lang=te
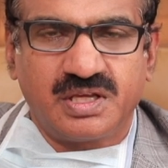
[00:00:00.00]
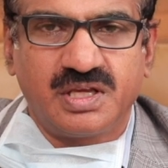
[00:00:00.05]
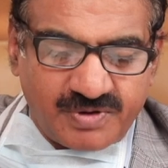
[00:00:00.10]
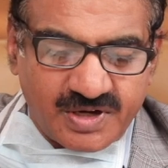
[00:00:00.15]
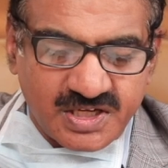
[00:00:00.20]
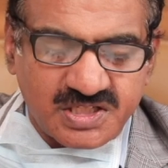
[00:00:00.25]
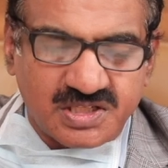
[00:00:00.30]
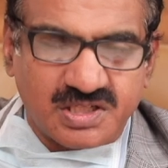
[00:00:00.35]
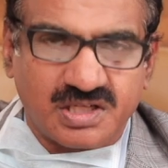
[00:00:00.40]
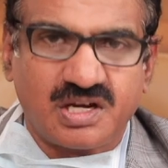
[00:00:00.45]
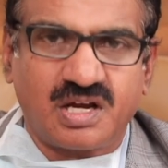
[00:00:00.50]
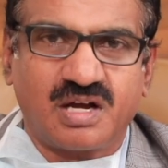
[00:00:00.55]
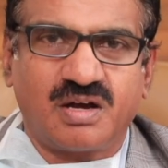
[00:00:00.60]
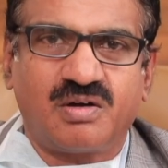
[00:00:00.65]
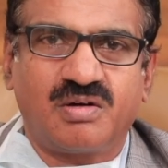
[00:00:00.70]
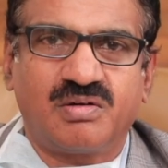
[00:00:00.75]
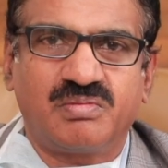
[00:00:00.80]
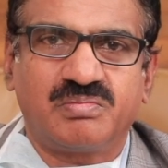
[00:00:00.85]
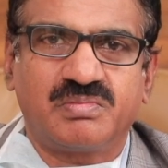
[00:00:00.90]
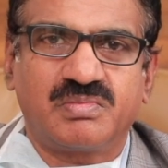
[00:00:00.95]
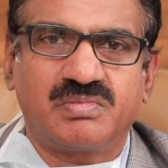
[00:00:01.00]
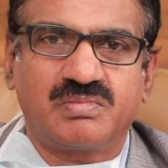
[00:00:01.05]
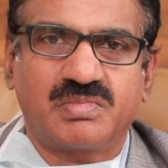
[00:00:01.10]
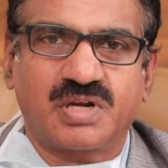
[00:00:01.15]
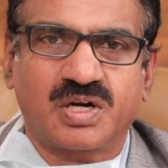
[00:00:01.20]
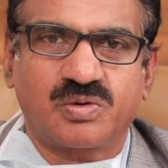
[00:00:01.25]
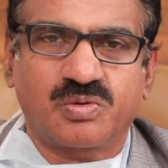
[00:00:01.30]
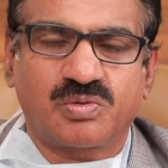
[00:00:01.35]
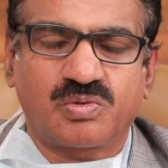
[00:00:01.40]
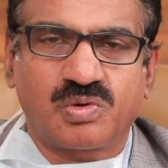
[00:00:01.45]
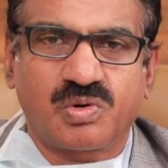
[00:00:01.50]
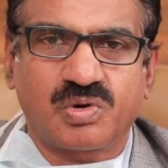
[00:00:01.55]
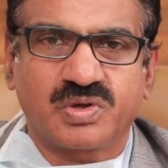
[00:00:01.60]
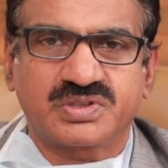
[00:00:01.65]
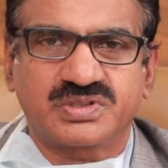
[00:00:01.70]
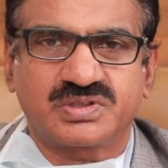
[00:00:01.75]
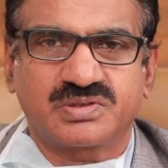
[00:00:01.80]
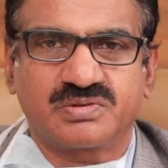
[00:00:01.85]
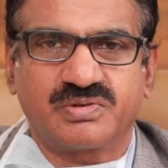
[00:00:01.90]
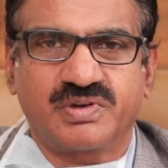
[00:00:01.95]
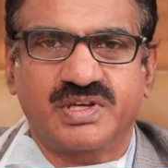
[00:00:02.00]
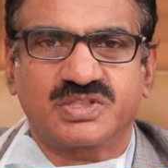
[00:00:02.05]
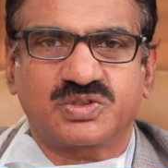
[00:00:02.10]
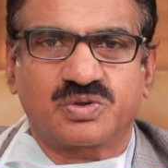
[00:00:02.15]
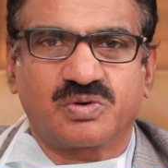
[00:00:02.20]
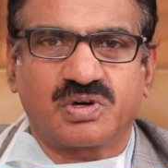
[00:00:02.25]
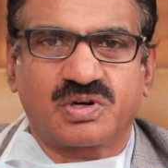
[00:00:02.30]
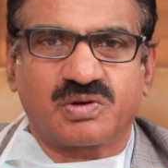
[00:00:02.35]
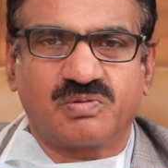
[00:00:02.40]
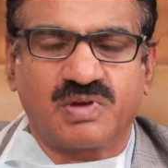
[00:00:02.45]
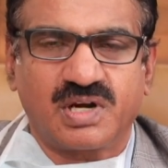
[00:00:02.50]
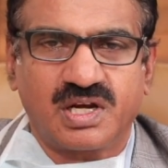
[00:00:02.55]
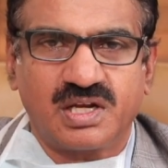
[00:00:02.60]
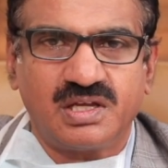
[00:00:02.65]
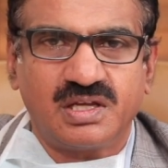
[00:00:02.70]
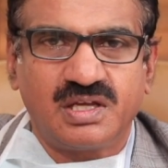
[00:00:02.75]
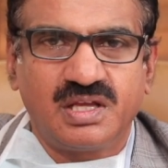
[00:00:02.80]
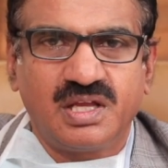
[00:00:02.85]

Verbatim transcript: ఫ్రెష్గా మనం క్లోత్స్ వేసుకోవటం వల్ల